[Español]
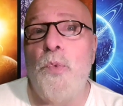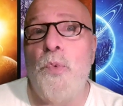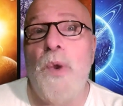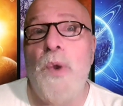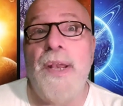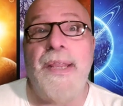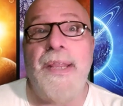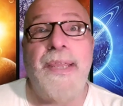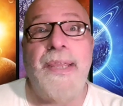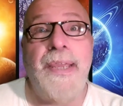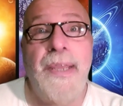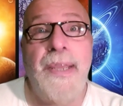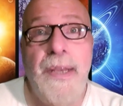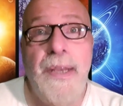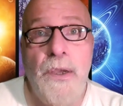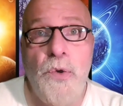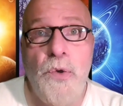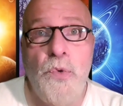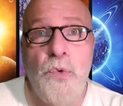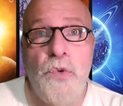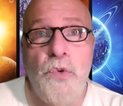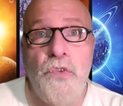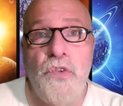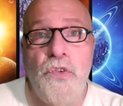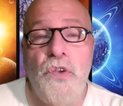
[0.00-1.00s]
cualquier
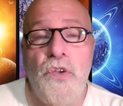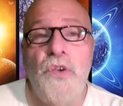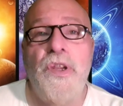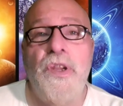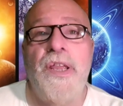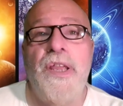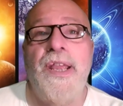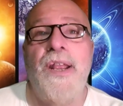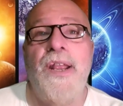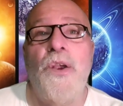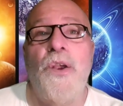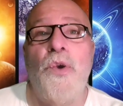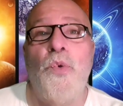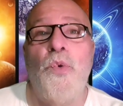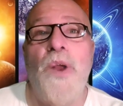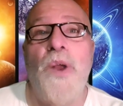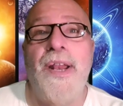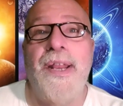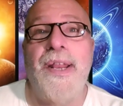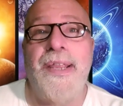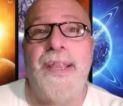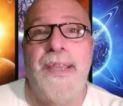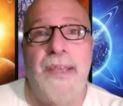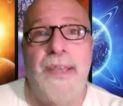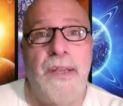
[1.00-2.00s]
excursión en
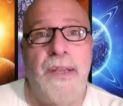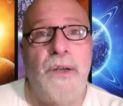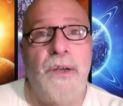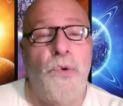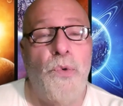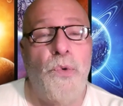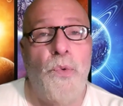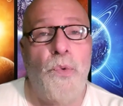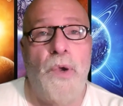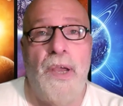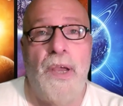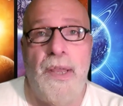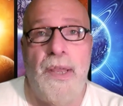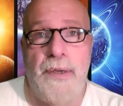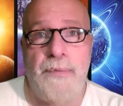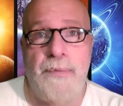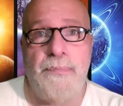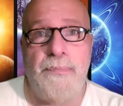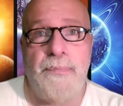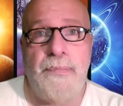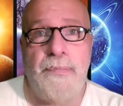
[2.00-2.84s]
cualquier lugar.